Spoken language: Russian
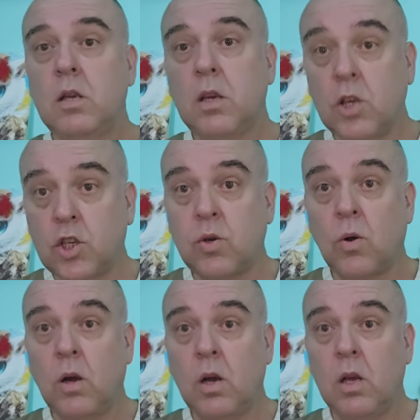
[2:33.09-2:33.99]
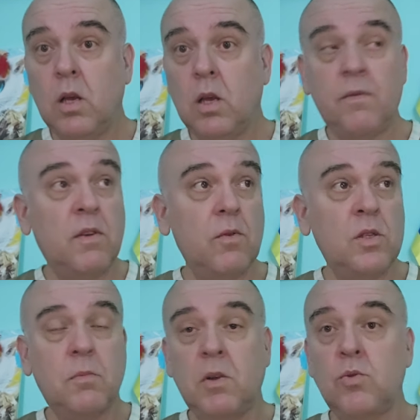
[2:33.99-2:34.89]
И что? И в
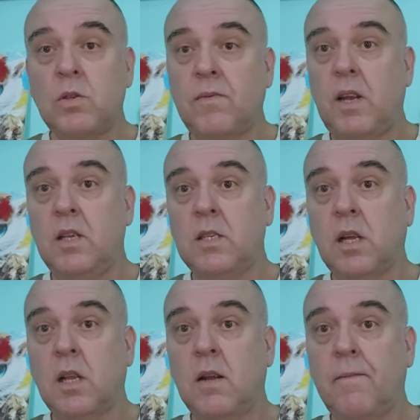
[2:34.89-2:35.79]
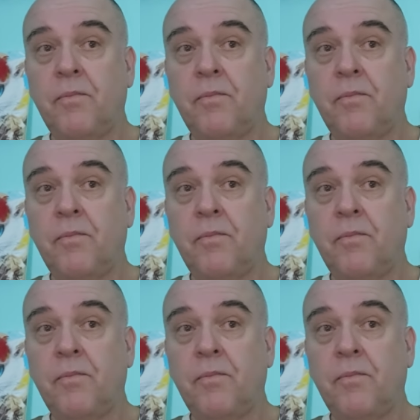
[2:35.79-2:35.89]
90-м году совка не стало.